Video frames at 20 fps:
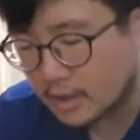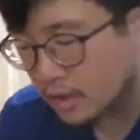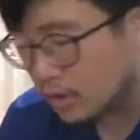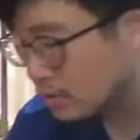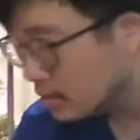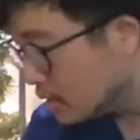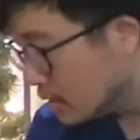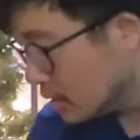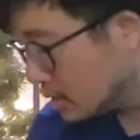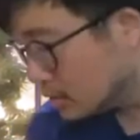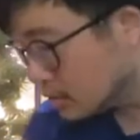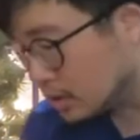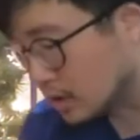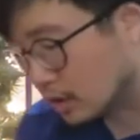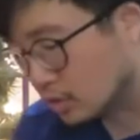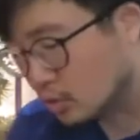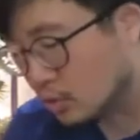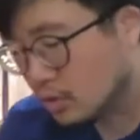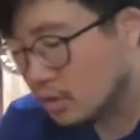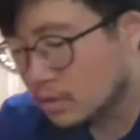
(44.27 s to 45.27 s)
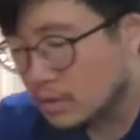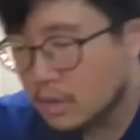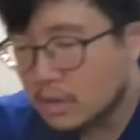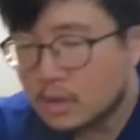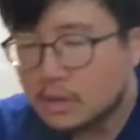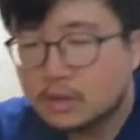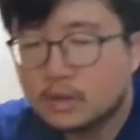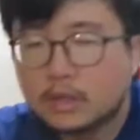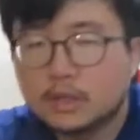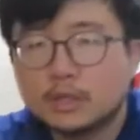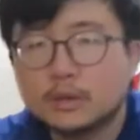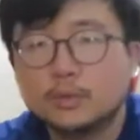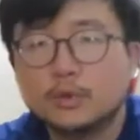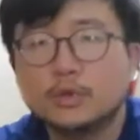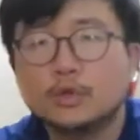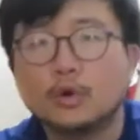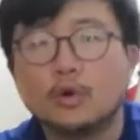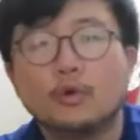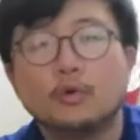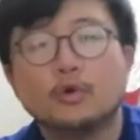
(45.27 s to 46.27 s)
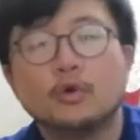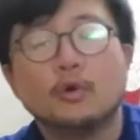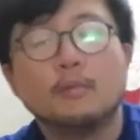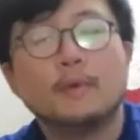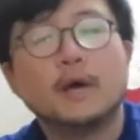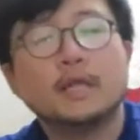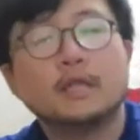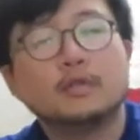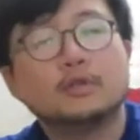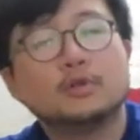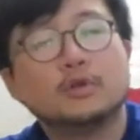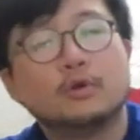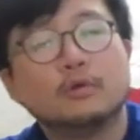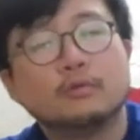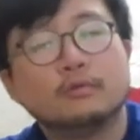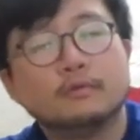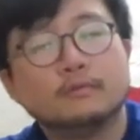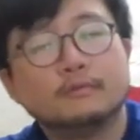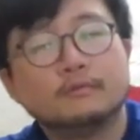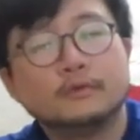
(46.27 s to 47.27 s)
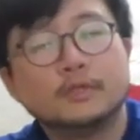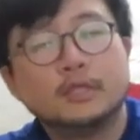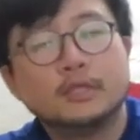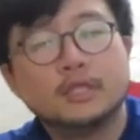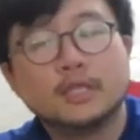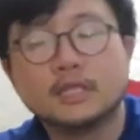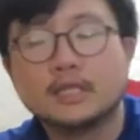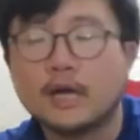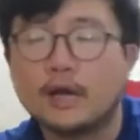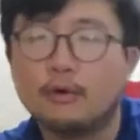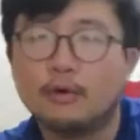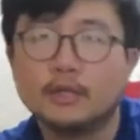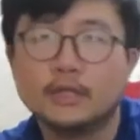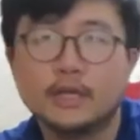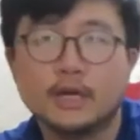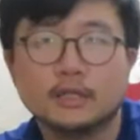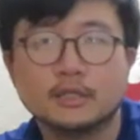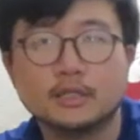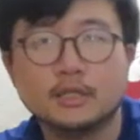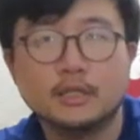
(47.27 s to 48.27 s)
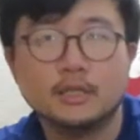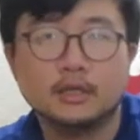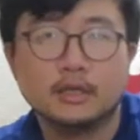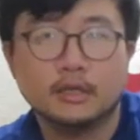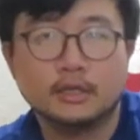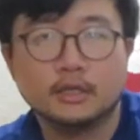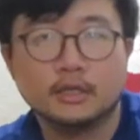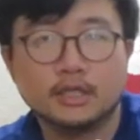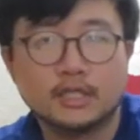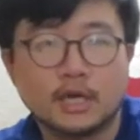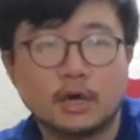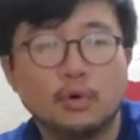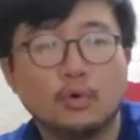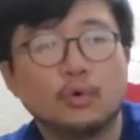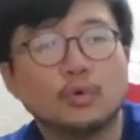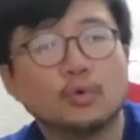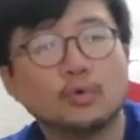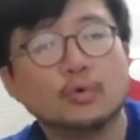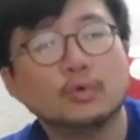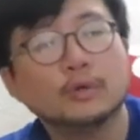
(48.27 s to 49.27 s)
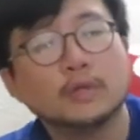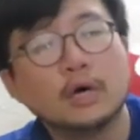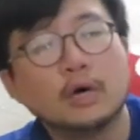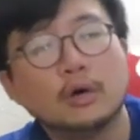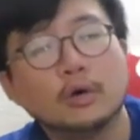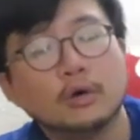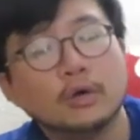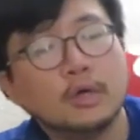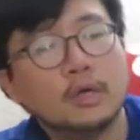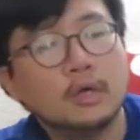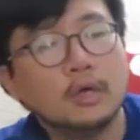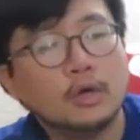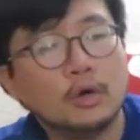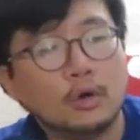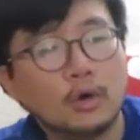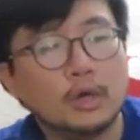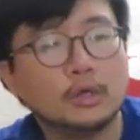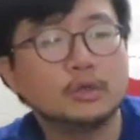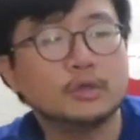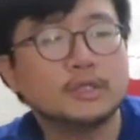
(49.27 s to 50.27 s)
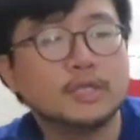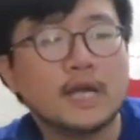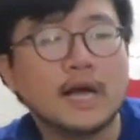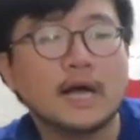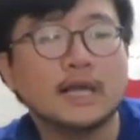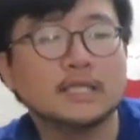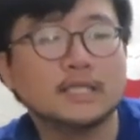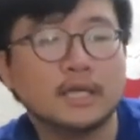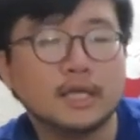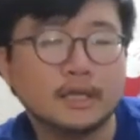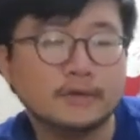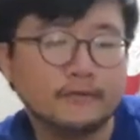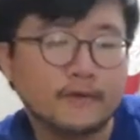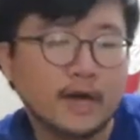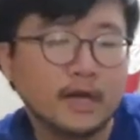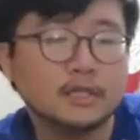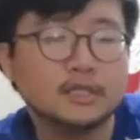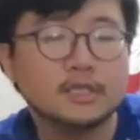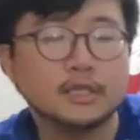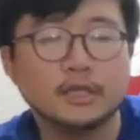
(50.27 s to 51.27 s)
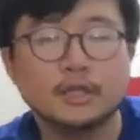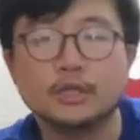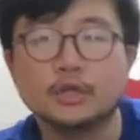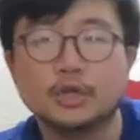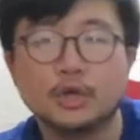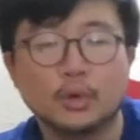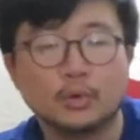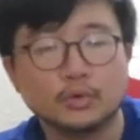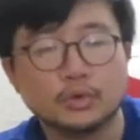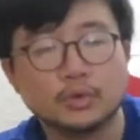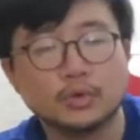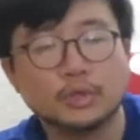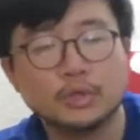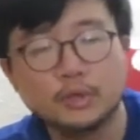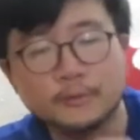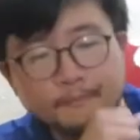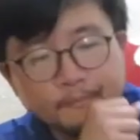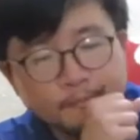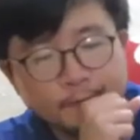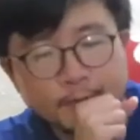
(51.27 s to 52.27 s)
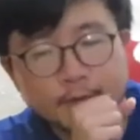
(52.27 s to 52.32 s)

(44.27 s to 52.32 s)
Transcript: 然后就想说，那是不是有有卖那种像台湾那样子一人的小火锅？然后后来就查一下，为发现真的有，就是，